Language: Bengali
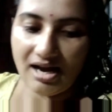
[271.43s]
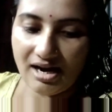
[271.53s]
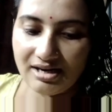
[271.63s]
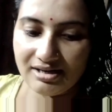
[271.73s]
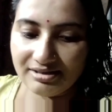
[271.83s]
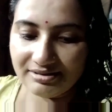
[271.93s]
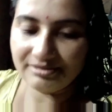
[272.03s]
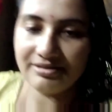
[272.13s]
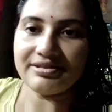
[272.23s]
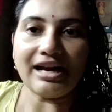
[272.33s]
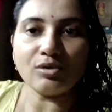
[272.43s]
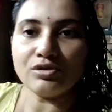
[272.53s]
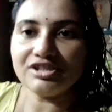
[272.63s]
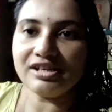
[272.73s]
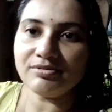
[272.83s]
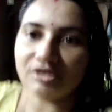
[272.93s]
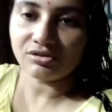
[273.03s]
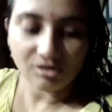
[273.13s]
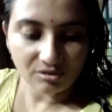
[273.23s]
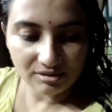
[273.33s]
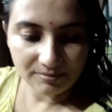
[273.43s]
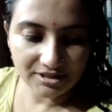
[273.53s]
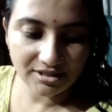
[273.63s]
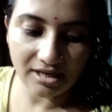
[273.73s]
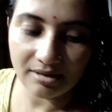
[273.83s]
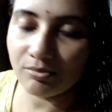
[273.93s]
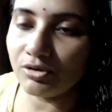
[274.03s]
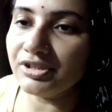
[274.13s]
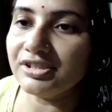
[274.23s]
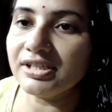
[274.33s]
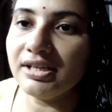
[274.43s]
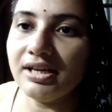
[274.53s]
আর স্নান করছিলাম যখন তখনই বৃষ্টি আরম্ভ হয়েছে